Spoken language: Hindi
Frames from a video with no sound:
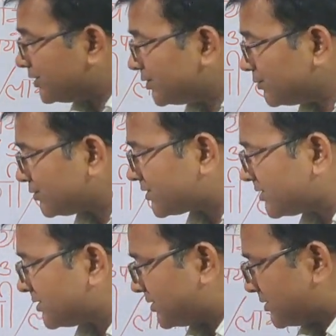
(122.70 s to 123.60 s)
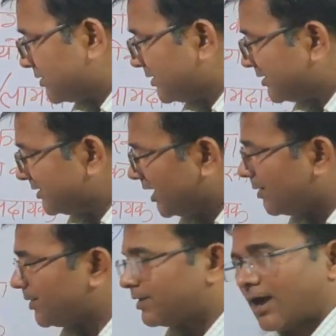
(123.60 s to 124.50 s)
यूसेज
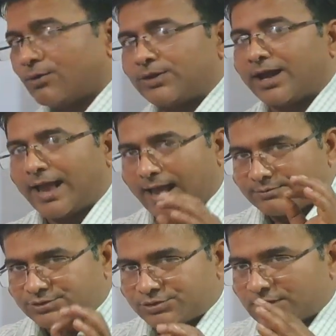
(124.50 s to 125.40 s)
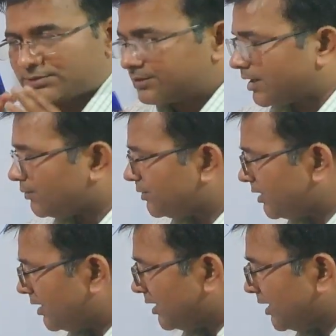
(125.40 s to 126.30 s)
यह भी नाउन है एब्स्ट्रैक्ट
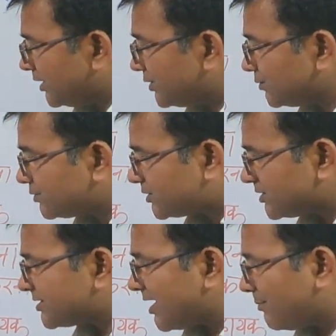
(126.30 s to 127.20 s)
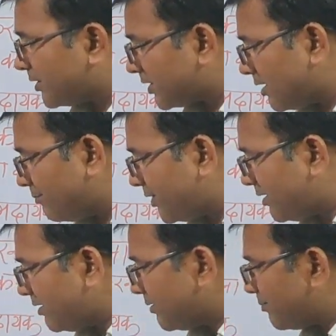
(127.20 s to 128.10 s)
नाउन यूसेज का मतलब
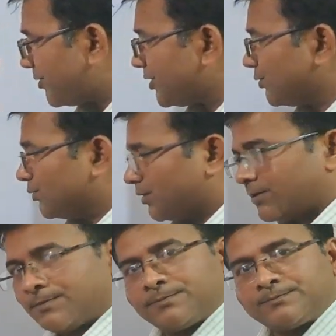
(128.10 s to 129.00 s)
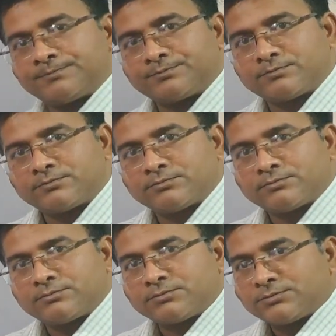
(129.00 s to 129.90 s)
भी प्रयोग
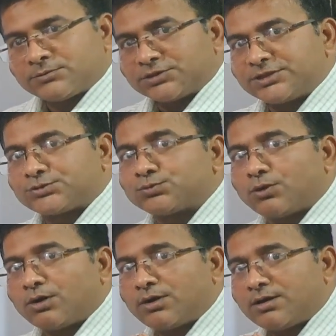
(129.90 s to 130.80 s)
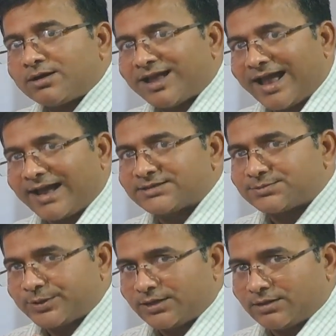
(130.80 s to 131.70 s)
दिस वर्ड
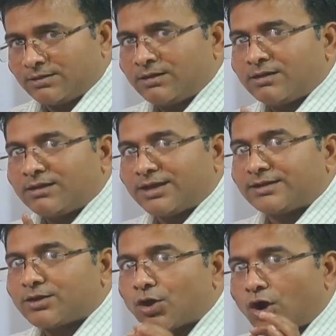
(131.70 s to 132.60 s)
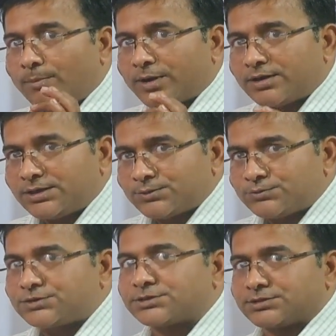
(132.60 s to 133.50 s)
हैज बीन इन कॉमन
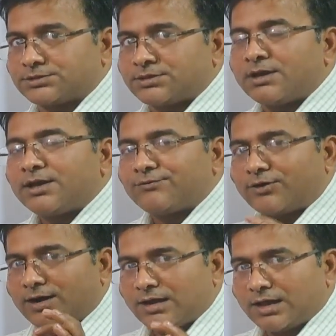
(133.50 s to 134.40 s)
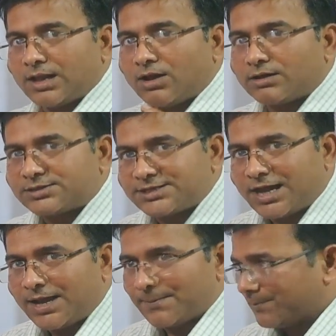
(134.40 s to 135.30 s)
यूसेज फॉर अ लॉन्ग
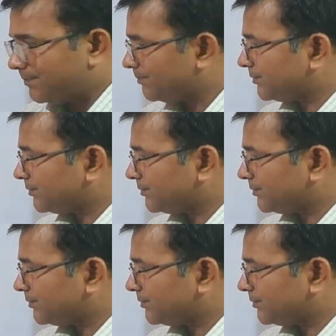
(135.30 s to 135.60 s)
टाइम